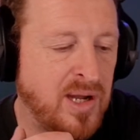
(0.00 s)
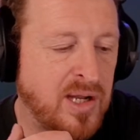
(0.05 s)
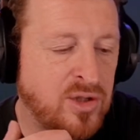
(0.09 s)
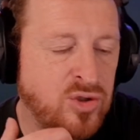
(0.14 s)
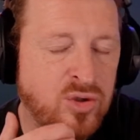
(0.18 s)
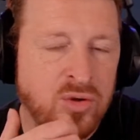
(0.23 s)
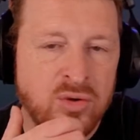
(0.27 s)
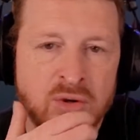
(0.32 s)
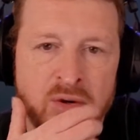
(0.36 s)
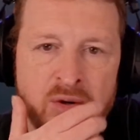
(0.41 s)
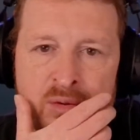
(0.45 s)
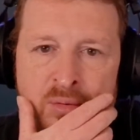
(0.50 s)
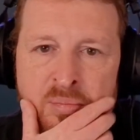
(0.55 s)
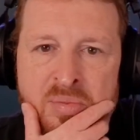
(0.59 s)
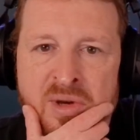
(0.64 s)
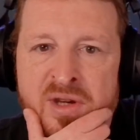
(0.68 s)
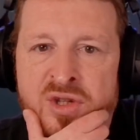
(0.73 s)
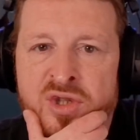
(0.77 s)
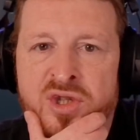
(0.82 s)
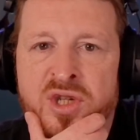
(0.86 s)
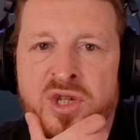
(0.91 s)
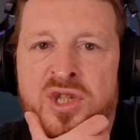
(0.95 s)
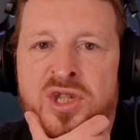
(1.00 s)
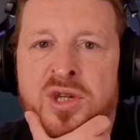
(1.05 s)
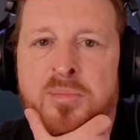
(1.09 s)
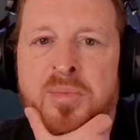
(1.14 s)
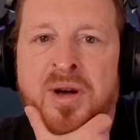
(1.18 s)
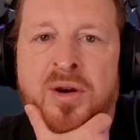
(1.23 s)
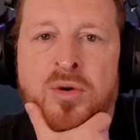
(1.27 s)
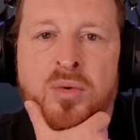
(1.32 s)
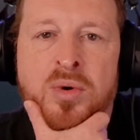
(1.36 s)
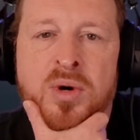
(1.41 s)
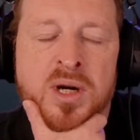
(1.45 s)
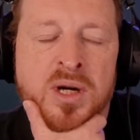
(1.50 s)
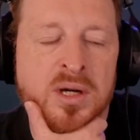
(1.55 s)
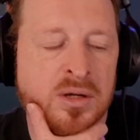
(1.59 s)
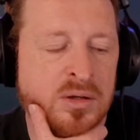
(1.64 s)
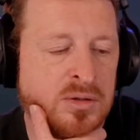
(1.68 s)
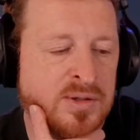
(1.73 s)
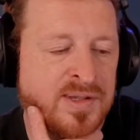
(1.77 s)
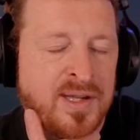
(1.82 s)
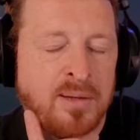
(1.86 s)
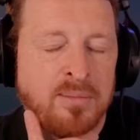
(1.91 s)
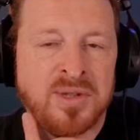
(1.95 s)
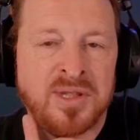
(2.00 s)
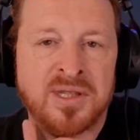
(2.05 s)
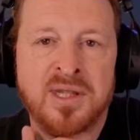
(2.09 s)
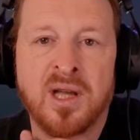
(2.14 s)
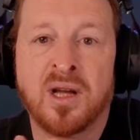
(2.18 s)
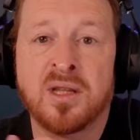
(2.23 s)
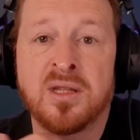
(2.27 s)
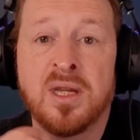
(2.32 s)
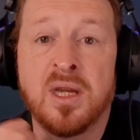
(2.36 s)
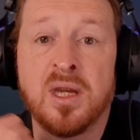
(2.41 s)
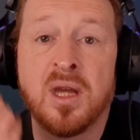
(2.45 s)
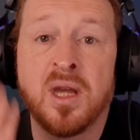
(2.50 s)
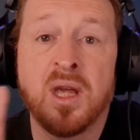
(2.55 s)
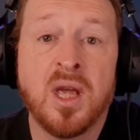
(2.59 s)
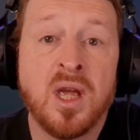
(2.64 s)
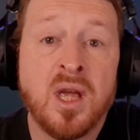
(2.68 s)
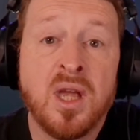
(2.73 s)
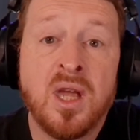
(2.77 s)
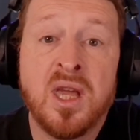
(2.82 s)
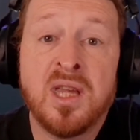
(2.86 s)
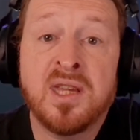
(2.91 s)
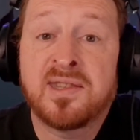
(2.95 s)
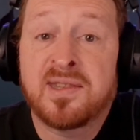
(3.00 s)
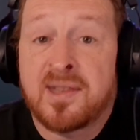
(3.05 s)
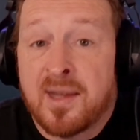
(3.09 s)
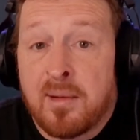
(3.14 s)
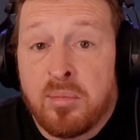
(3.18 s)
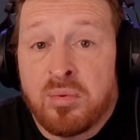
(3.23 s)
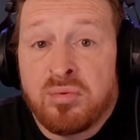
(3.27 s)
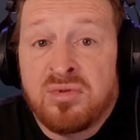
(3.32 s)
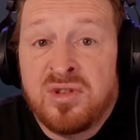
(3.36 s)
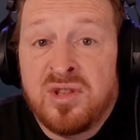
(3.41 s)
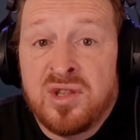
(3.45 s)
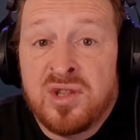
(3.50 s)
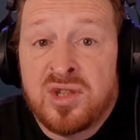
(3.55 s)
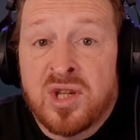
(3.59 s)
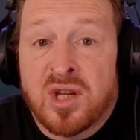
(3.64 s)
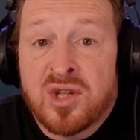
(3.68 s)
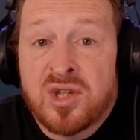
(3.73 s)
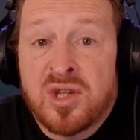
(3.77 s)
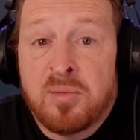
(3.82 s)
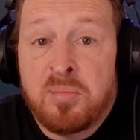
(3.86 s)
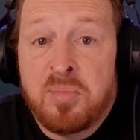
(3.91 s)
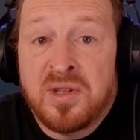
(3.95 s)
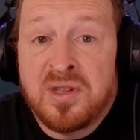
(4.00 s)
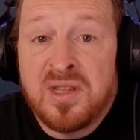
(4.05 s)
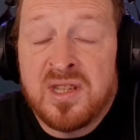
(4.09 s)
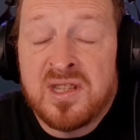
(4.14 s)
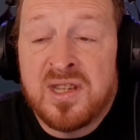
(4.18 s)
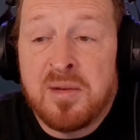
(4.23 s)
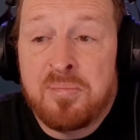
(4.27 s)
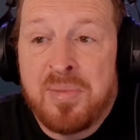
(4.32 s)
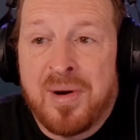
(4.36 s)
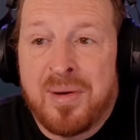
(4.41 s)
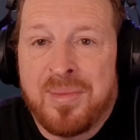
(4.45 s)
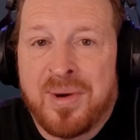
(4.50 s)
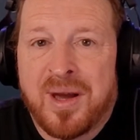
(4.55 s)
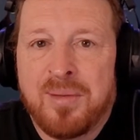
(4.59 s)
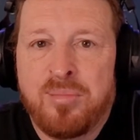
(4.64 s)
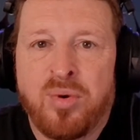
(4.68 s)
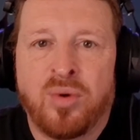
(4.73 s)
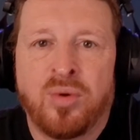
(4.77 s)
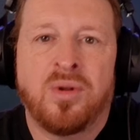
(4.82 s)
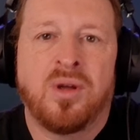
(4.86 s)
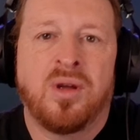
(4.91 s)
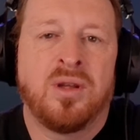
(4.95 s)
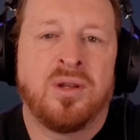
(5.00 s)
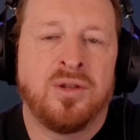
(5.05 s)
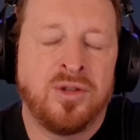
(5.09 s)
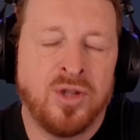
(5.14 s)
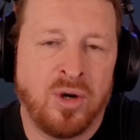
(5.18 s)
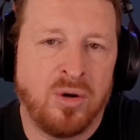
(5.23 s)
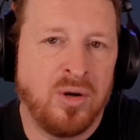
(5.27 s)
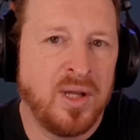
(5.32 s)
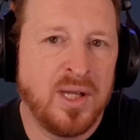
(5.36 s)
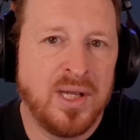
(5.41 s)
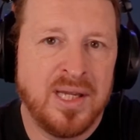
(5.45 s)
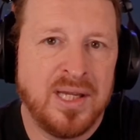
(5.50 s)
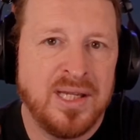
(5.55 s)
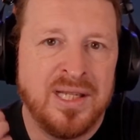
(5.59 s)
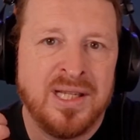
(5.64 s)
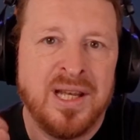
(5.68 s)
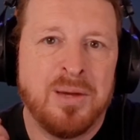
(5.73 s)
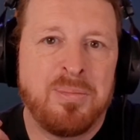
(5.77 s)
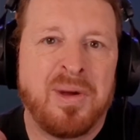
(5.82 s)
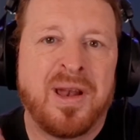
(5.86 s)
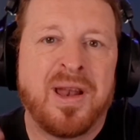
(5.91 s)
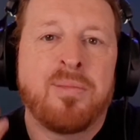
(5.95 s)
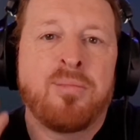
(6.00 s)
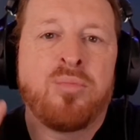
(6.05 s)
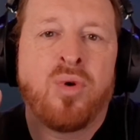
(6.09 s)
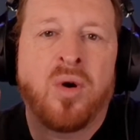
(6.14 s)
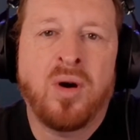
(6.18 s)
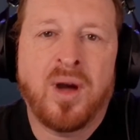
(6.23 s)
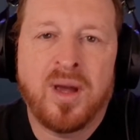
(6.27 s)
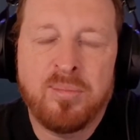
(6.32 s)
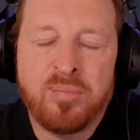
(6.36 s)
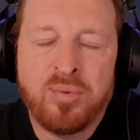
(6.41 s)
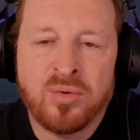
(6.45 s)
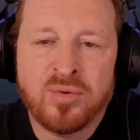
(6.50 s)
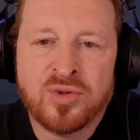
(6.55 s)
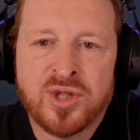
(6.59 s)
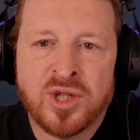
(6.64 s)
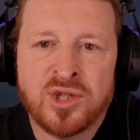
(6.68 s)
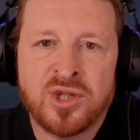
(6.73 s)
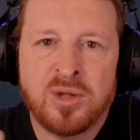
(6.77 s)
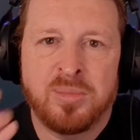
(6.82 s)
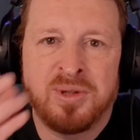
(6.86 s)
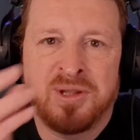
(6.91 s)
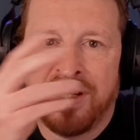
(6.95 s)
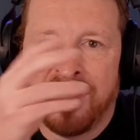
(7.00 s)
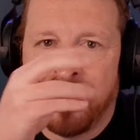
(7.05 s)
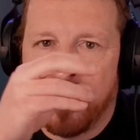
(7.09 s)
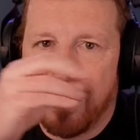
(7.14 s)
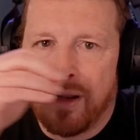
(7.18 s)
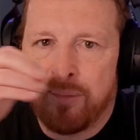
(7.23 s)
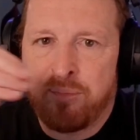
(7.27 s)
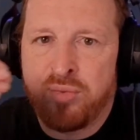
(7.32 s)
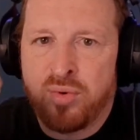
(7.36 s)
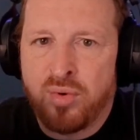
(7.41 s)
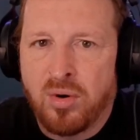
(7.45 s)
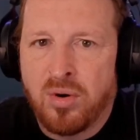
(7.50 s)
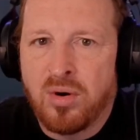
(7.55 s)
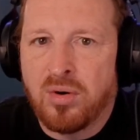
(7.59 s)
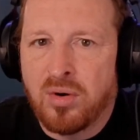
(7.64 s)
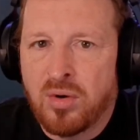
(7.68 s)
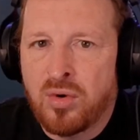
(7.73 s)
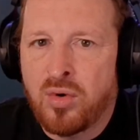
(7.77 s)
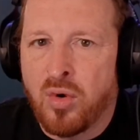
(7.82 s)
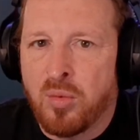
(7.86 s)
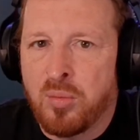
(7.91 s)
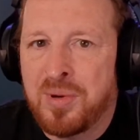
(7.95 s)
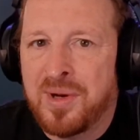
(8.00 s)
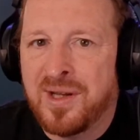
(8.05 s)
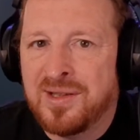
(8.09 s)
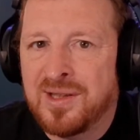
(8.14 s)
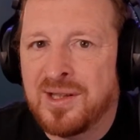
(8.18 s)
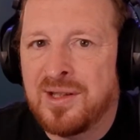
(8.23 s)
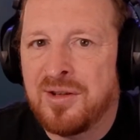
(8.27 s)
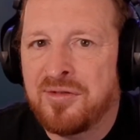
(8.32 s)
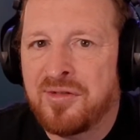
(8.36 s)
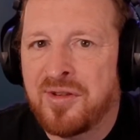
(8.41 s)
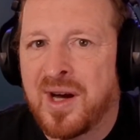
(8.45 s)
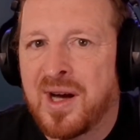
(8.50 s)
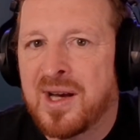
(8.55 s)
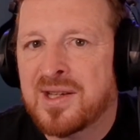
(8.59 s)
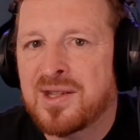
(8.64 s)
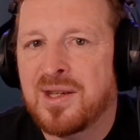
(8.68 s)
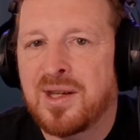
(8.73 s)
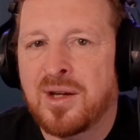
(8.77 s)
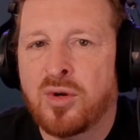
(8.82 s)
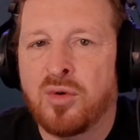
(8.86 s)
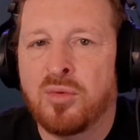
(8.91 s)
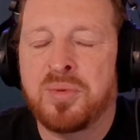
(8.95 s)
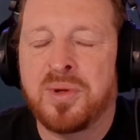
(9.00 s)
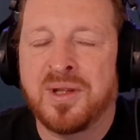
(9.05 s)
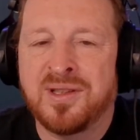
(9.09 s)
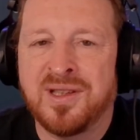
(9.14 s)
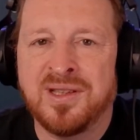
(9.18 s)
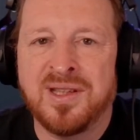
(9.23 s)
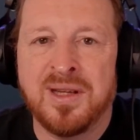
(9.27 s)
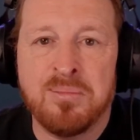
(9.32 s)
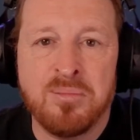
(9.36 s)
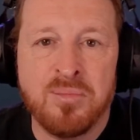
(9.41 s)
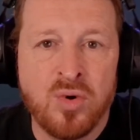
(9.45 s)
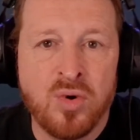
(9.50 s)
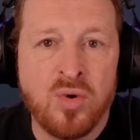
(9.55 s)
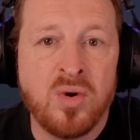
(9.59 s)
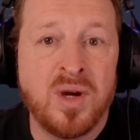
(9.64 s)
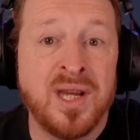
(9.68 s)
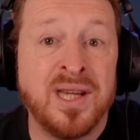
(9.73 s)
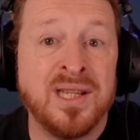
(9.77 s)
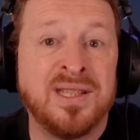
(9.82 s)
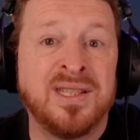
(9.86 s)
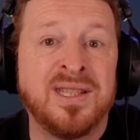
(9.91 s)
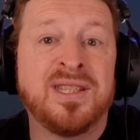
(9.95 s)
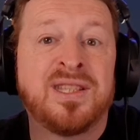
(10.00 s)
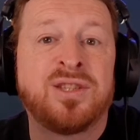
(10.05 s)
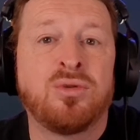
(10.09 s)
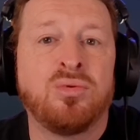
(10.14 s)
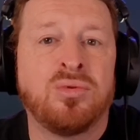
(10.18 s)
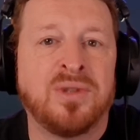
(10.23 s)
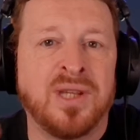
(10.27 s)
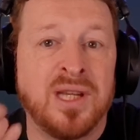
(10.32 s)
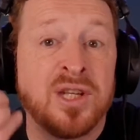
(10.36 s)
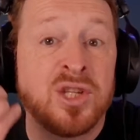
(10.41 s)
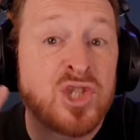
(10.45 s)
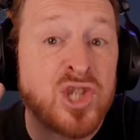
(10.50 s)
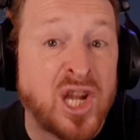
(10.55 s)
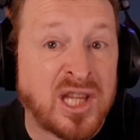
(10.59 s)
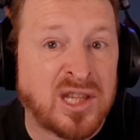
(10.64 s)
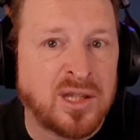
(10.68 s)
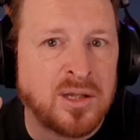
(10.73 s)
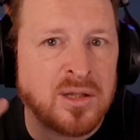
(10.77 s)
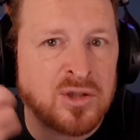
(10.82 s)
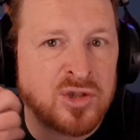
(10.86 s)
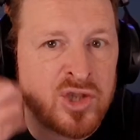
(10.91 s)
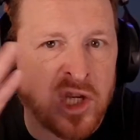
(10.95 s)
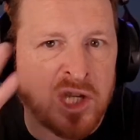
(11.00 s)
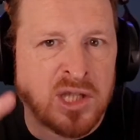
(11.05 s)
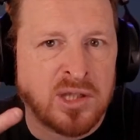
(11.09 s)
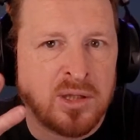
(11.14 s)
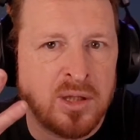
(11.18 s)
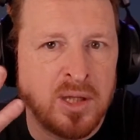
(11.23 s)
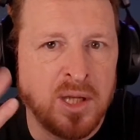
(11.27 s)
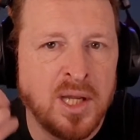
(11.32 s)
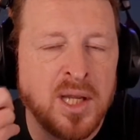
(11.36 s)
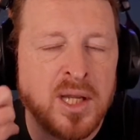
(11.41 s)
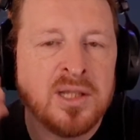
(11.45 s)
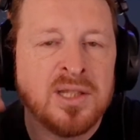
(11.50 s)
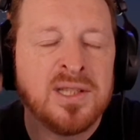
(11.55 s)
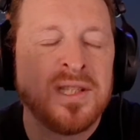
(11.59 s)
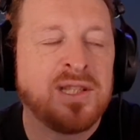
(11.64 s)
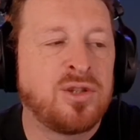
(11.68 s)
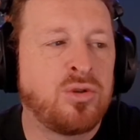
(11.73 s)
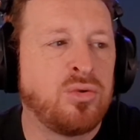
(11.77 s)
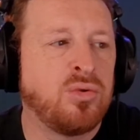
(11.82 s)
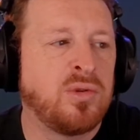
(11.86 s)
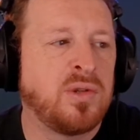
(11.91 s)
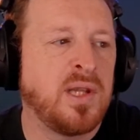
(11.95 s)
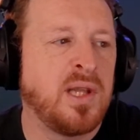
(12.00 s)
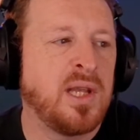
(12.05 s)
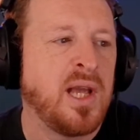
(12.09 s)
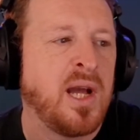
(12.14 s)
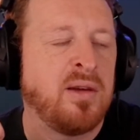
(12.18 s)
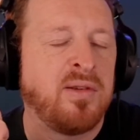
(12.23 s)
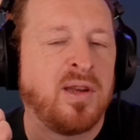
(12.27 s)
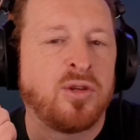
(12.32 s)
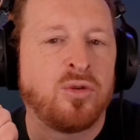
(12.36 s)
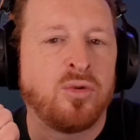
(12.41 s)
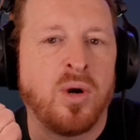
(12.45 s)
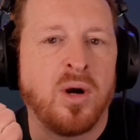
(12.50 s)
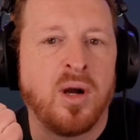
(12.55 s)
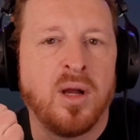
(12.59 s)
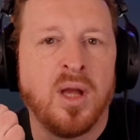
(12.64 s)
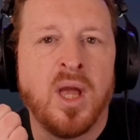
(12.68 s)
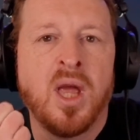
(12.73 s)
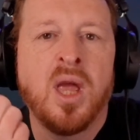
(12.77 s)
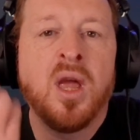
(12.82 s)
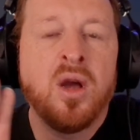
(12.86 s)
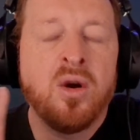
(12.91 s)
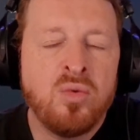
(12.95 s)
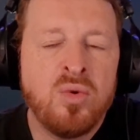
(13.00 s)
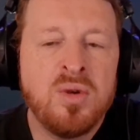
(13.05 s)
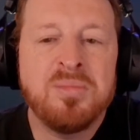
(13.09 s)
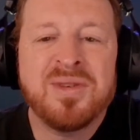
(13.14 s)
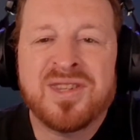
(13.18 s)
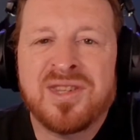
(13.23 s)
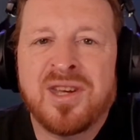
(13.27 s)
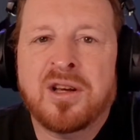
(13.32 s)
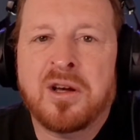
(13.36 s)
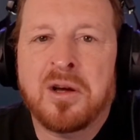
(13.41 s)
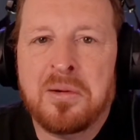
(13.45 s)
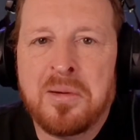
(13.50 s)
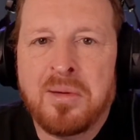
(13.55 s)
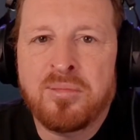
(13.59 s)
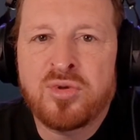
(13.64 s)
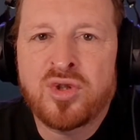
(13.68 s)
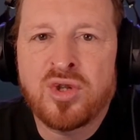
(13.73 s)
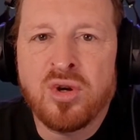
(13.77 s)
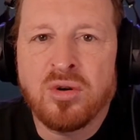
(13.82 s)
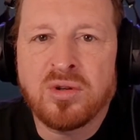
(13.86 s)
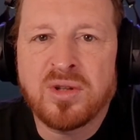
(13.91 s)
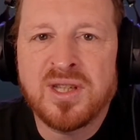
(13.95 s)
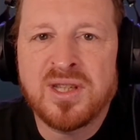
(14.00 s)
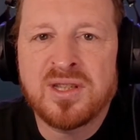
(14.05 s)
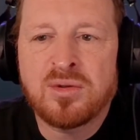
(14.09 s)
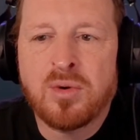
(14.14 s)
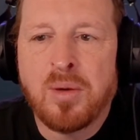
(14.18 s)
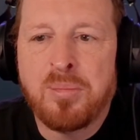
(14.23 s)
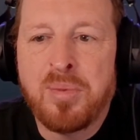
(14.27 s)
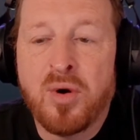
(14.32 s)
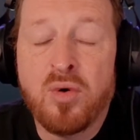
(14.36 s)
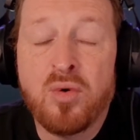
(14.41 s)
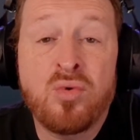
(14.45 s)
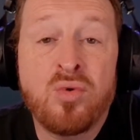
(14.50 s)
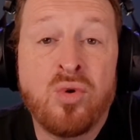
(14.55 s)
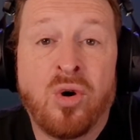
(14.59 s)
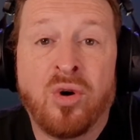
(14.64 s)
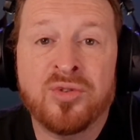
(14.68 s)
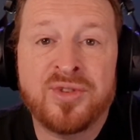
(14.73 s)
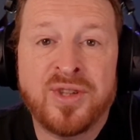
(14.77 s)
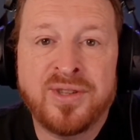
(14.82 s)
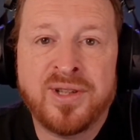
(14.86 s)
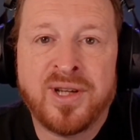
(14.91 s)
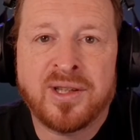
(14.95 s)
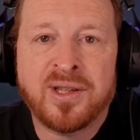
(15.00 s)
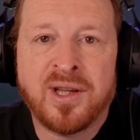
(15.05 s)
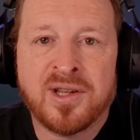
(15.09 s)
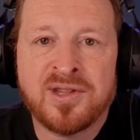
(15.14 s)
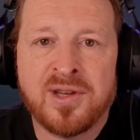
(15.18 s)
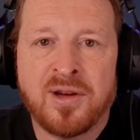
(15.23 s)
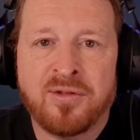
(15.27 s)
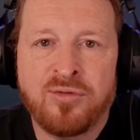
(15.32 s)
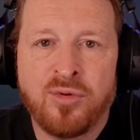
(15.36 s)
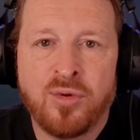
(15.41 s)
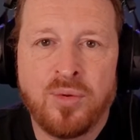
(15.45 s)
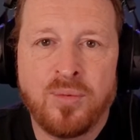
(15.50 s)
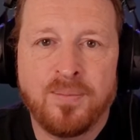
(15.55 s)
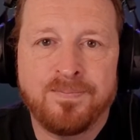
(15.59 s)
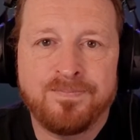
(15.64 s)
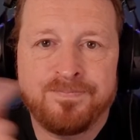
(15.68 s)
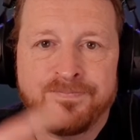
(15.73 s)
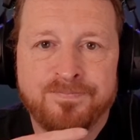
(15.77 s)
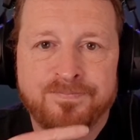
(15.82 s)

match euh, PSG, je sais pas quoi, samedi dernier. Et cet abruti de ChatGPT, c'est pas me répondre. Non, il n'est pas là pour répondre, ChatGPT. Il est là pour compléter des phrases, compléter des mots et discuter. Chat, chat, discuter avec toi. Oui, mais c'est quand même chiant qu'il soit pas au courant des dernières infos.